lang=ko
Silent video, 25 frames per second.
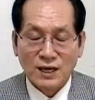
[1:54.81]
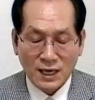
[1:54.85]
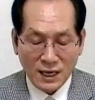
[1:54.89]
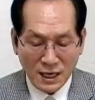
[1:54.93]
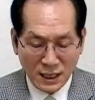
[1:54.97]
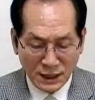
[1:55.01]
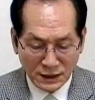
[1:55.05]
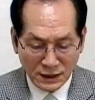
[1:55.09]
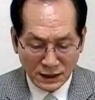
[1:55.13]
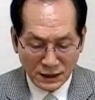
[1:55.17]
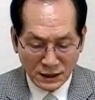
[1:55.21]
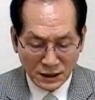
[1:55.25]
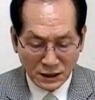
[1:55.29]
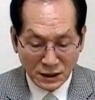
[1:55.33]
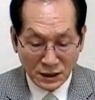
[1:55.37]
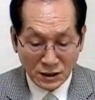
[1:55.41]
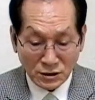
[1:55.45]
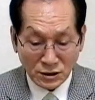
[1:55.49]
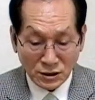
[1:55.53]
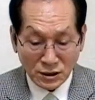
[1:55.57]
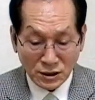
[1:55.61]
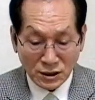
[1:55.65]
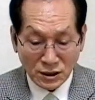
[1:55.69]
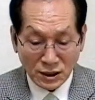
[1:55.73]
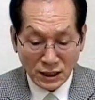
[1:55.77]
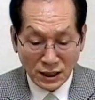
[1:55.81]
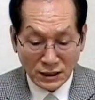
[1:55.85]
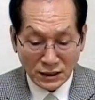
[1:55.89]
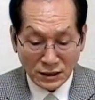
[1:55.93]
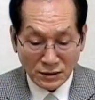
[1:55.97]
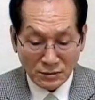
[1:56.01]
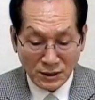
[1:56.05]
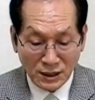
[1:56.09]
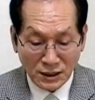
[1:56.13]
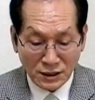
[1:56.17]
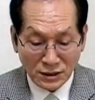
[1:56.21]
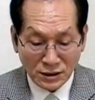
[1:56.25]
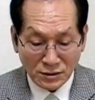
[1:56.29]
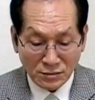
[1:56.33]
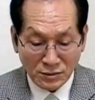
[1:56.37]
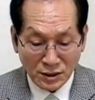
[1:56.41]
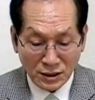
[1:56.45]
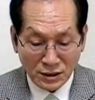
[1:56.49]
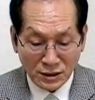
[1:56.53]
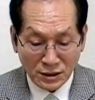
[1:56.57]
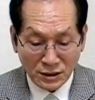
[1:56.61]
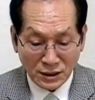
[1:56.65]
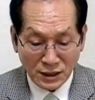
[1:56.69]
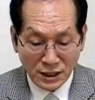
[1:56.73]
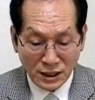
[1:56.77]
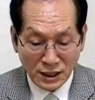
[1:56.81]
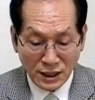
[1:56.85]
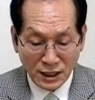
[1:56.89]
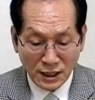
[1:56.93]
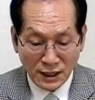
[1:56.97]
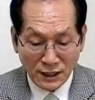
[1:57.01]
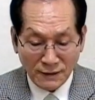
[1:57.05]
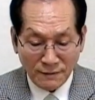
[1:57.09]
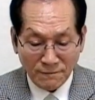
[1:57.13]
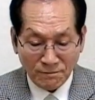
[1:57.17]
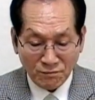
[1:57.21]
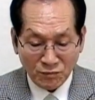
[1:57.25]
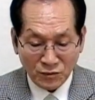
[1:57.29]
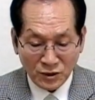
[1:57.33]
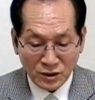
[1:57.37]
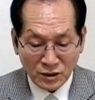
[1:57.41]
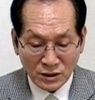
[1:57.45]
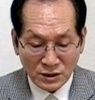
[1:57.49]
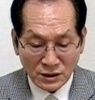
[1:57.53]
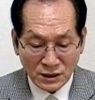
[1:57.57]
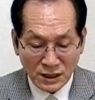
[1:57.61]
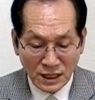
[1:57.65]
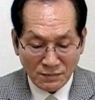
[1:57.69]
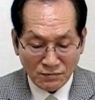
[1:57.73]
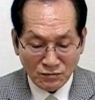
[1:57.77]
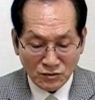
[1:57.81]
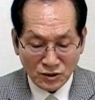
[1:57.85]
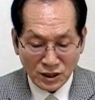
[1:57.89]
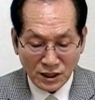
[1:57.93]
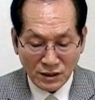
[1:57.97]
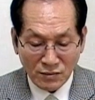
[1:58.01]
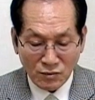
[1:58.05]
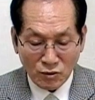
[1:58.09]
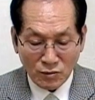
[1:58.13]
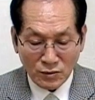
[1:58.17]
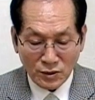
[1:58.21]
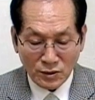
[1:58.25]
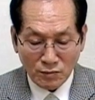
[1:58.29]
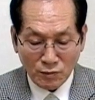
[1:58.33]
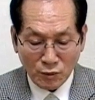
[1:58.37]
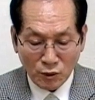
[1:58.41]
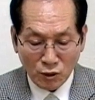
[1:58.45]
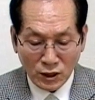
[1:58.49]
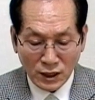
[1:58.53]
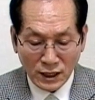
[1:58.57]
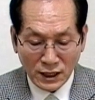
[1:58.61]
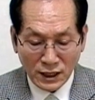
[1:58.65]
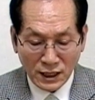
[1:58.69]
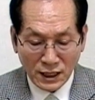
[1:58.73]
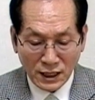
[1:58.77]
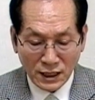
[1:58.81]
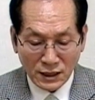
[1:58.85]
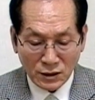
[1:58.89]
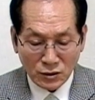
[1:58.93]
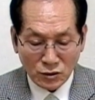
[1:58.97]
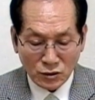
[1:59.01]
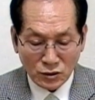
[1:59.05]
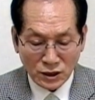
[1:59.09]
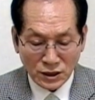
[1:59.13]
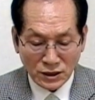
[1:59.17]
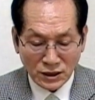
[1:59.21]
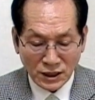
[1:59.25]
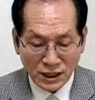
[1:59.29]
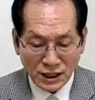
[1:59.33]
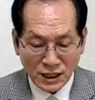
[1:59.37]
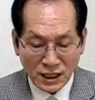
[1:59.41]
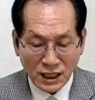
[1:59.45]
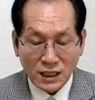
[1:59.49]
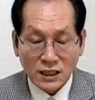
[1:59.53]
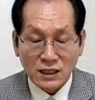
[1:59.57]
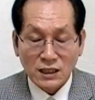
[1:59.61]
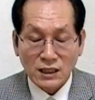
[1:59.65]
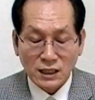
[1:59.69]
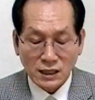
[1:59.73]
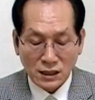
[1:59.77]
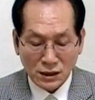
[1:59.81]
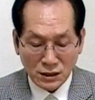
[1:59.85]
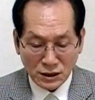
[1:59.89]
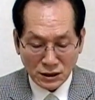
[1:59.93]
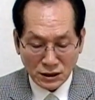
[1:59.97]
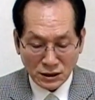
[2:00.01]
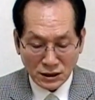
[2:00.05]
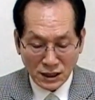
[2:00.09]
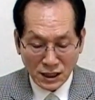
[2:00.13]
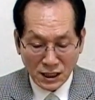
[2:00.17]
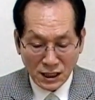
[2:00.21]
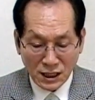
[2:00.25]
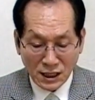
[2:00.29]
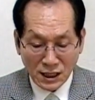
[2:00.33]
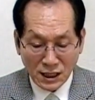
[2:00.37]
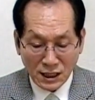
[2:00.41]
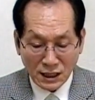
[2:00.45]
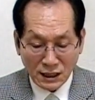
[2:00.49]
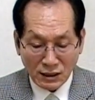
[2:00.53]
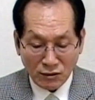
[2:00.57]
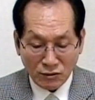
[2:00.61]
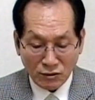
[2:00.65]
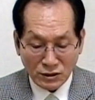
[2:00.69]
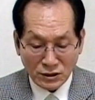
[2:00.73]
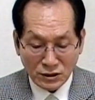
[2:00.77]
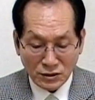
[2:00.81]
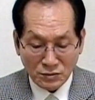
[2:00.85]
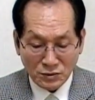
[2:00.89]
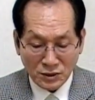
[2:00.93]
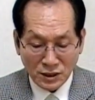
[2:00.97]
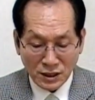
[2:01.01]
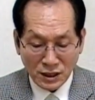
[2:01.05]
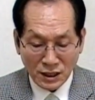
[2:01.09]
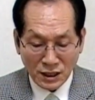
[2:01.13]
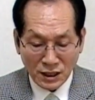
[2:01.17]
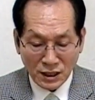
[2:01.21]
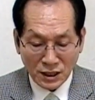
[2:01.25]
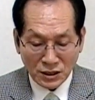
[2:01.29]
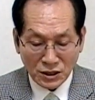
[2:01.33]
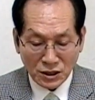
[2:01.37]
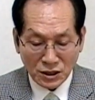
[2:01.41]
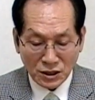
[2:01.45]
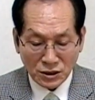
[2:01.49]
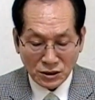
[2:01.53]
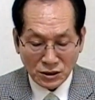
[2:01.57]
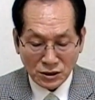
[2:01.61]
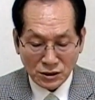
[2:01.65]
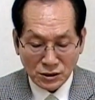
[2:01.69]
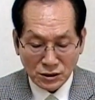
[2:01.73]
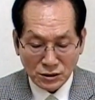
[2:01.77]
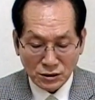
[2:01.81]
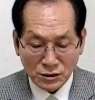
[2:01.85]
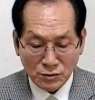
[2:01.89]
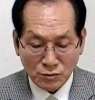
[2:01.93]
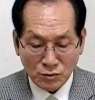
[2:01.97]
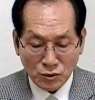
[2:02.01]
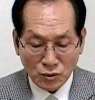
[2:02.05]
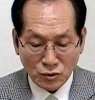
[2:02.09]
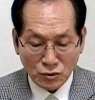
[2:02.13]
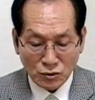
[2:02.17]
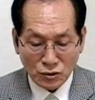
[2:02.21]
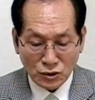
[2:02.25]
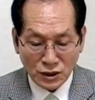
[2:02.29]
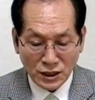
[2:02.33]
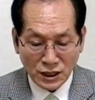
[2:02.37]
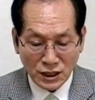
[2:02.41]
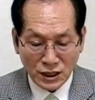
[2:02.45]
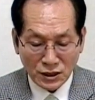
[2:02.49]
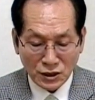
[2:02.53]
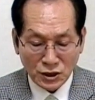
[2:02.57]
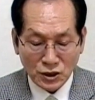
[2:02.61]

하나님께서 이와 같이 말씀했는데 3절에 보면 보라 내가 이곳에 재앙을 낼 것이다 라고 했습니다. 그것을 듣는 모든 자가